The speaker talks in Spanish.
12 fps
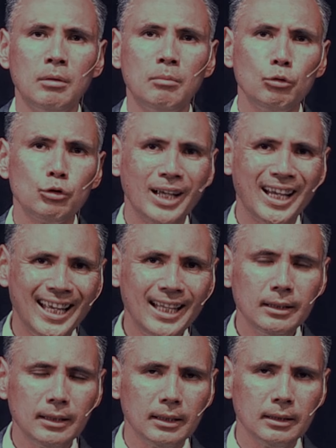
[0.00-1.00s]
mucha
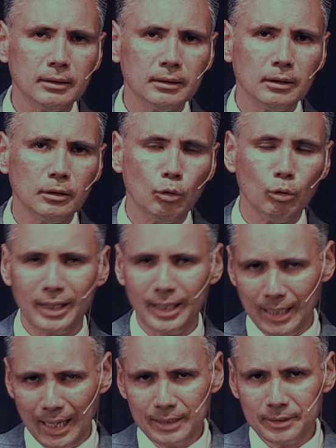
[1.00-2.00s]
gente lo
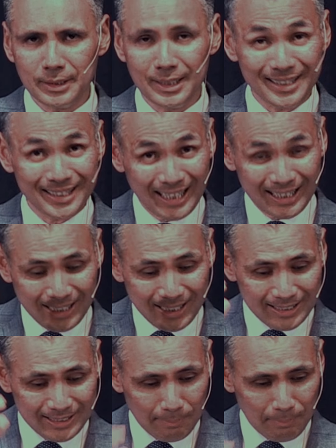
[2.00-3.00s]
que hace es trata
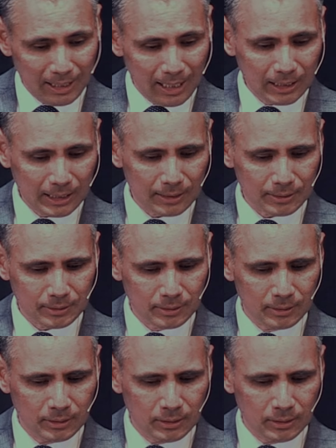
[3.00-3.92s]
de separarlas.